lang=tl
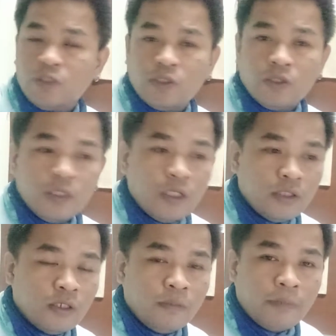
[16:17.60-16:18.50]
So,
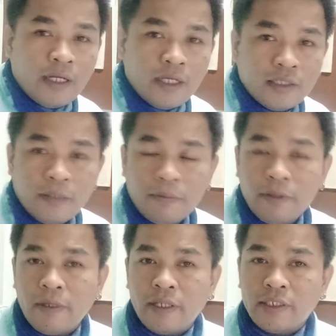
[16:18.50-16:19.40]
yun, no? Para,
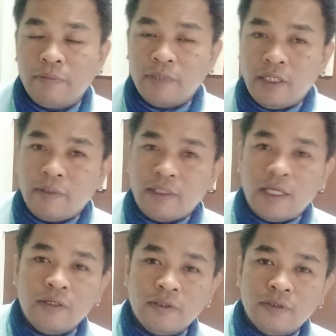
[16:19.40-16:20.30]
syempre, para safe din naman
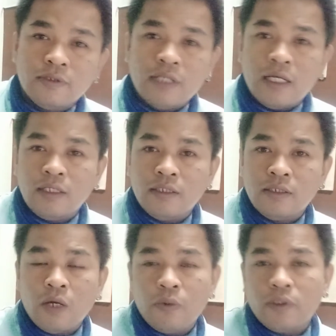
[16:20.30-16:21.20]
tayo, no? Dahil
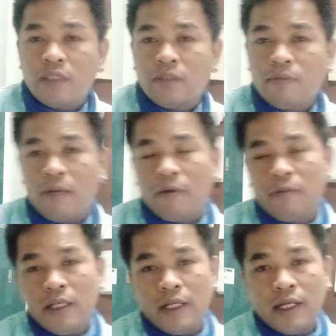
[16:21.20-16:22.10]
nauwi tayo sa mga
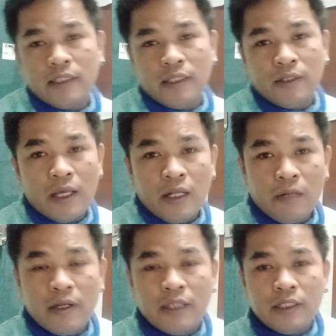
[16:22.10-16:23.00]
pamilya natin, no? Ayaw
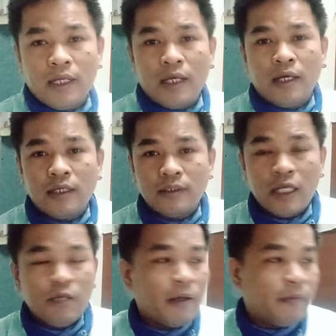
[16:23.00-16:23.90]
naman natin na
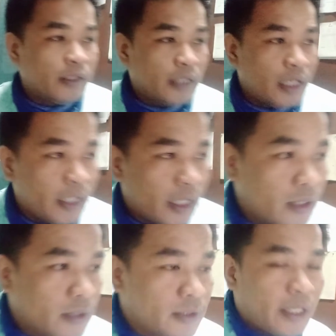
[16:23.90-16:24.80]
tayo pa magdala ng
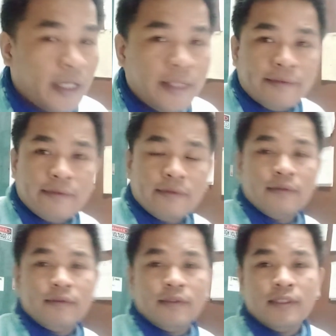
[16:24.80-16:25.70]
sakit,
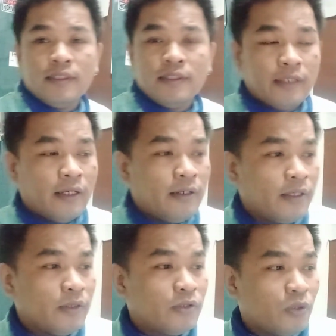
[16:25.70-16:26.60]
no?
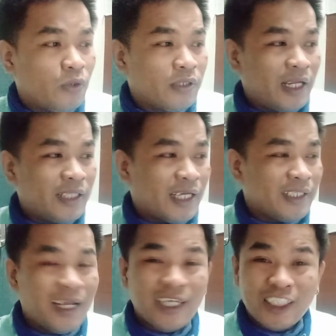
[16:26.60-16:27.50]
Ang gusto kong dalhin
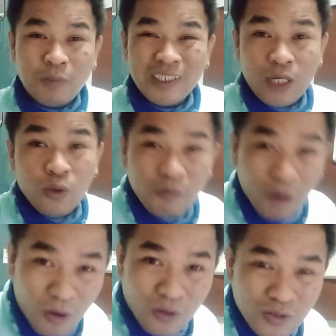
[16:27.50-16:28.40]
sa kanila is
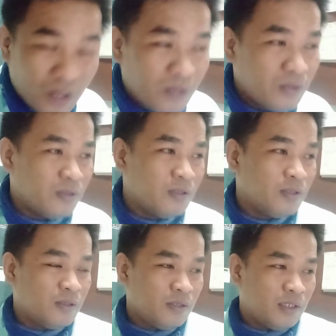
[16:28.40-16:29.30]
pasalubong, no?
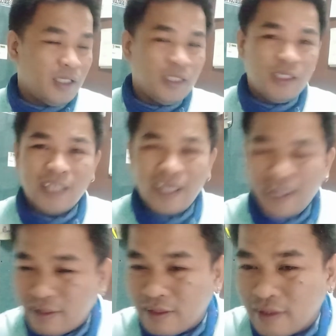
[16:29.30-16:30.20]
Hindi
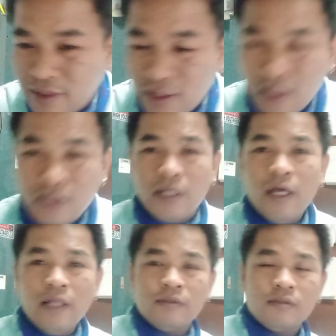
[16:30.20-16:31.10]
sakit. So,
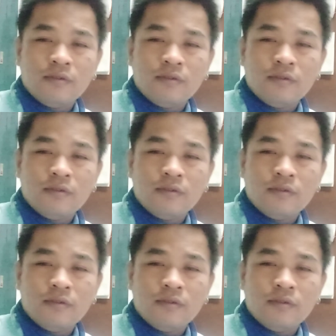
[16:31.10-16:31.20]
ayan.